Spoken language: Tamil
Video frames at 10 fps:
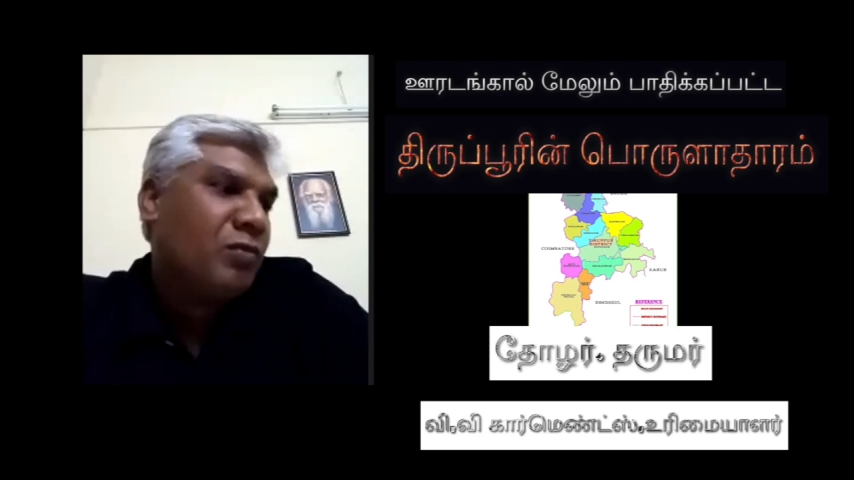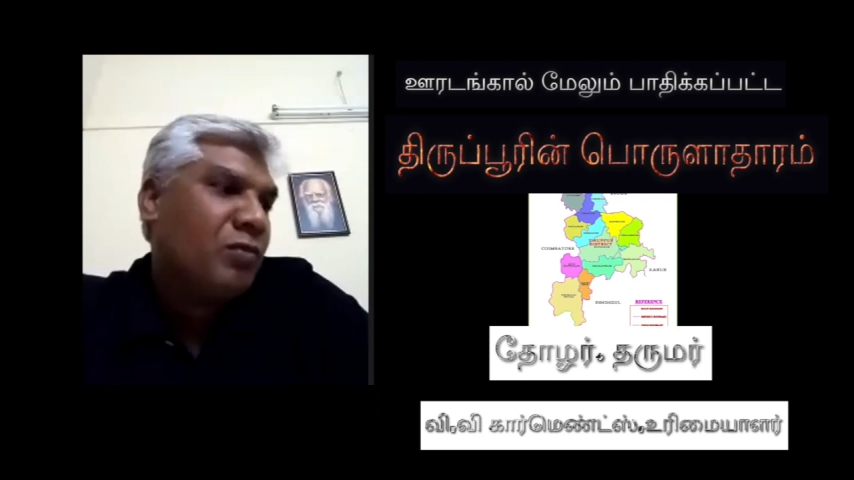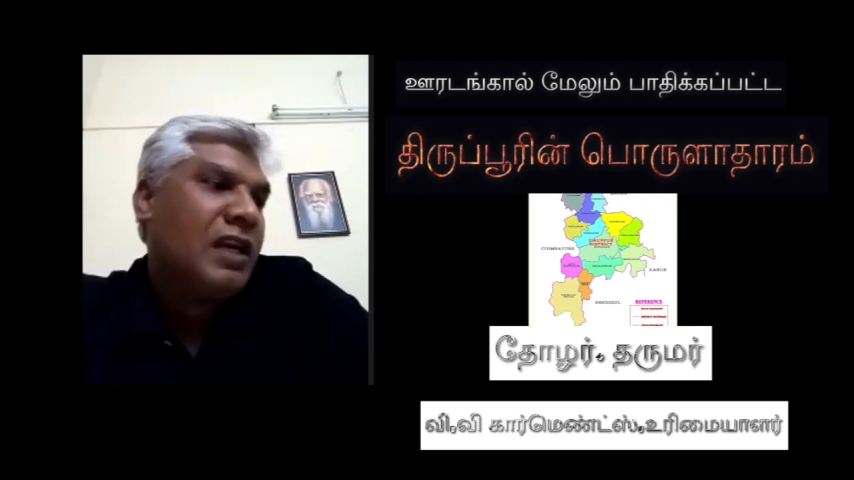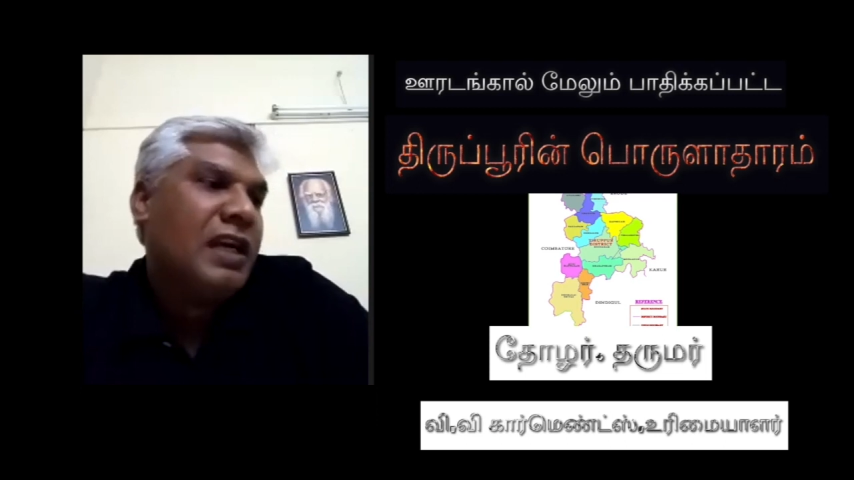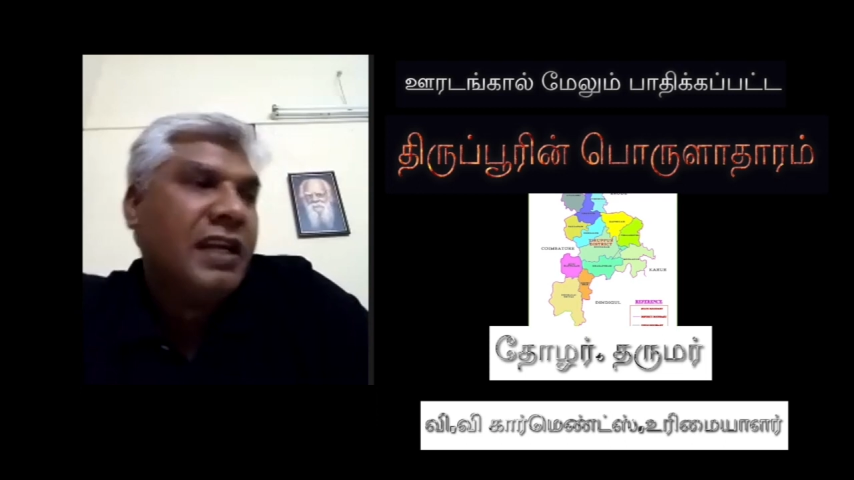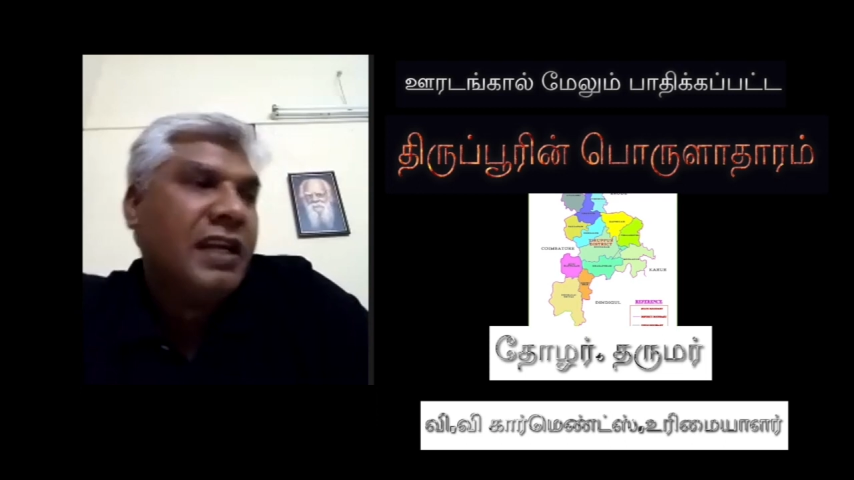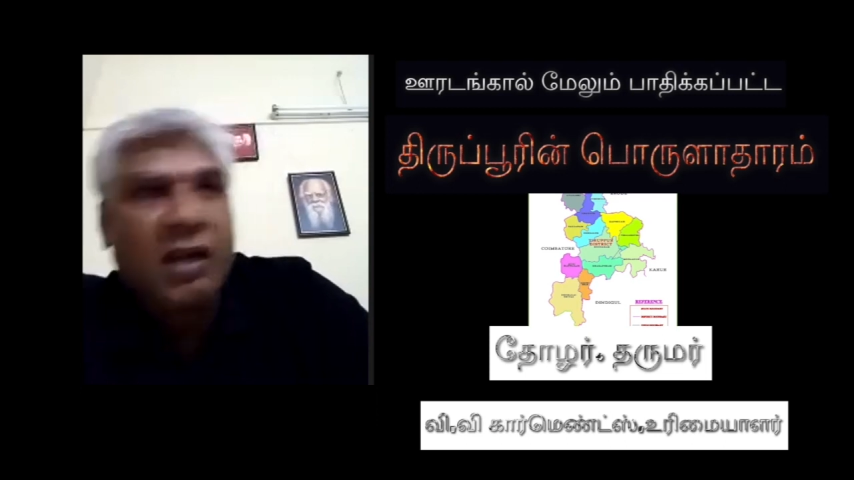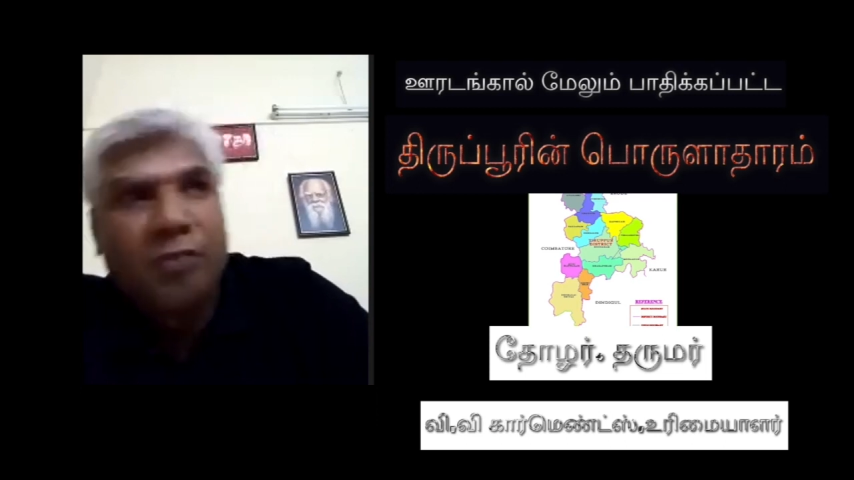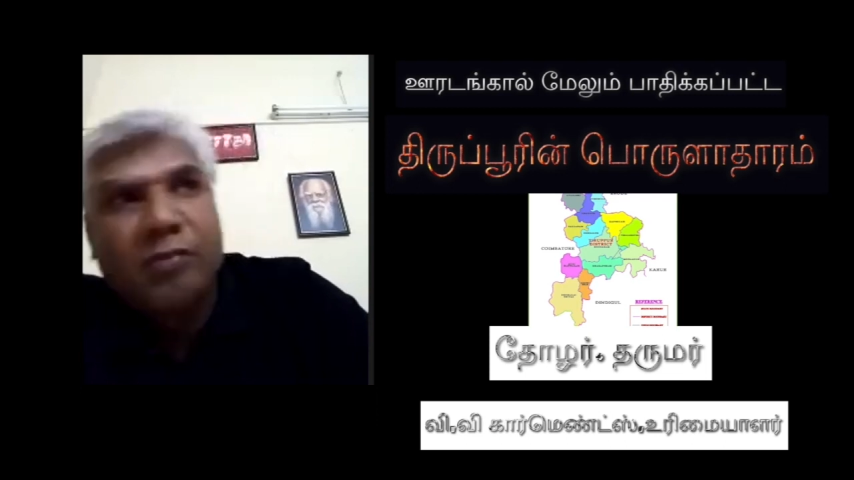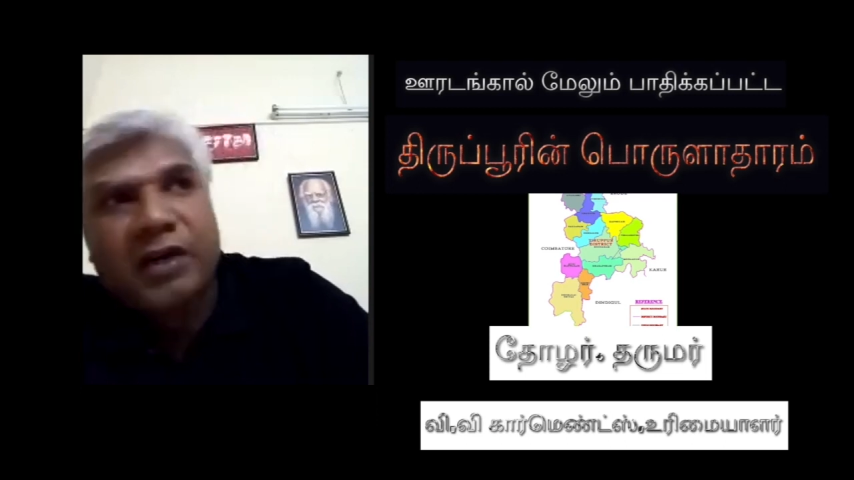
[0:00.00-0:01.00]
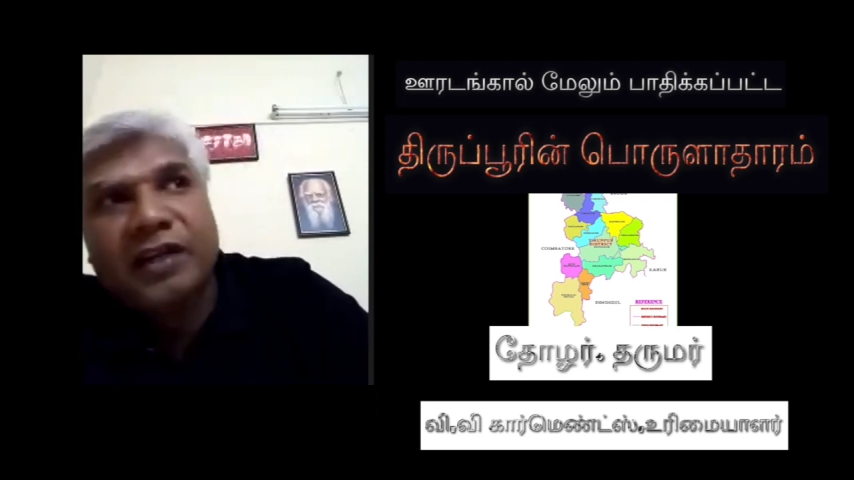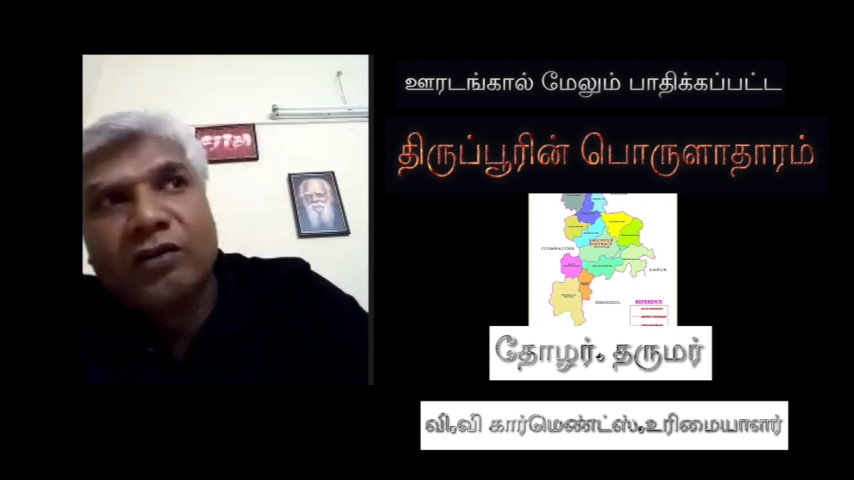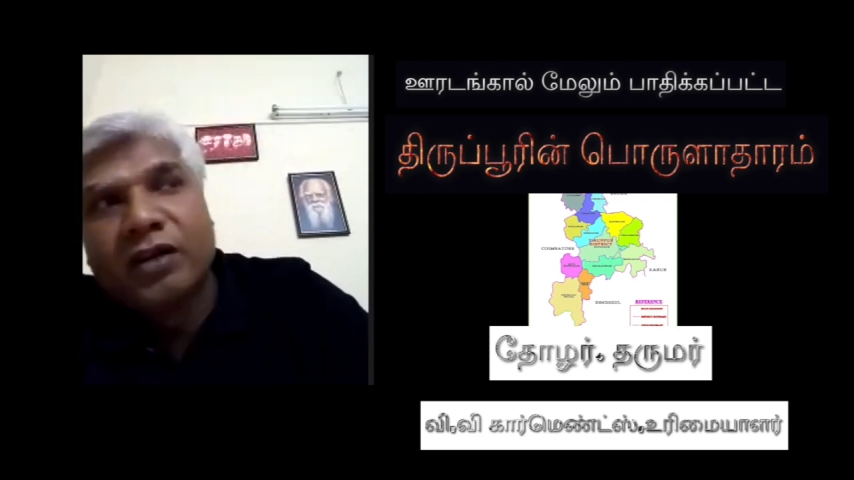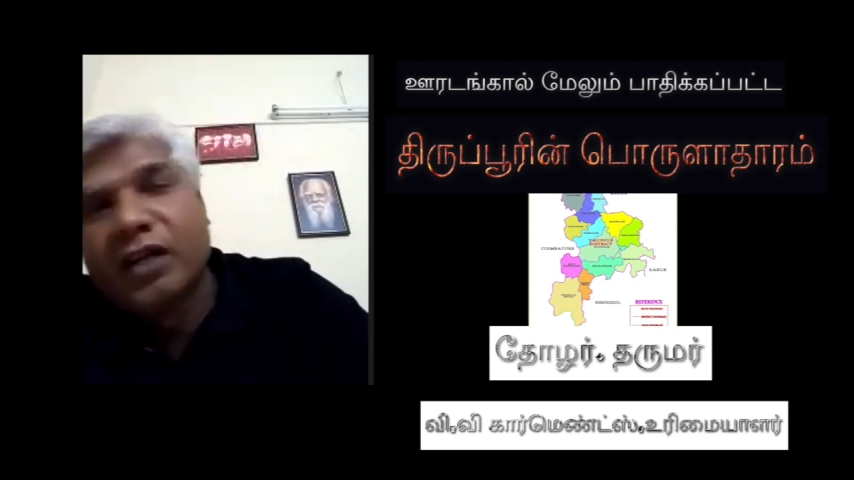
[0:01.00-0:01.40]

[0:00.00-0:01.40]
முதலாளியான அம்பானியோட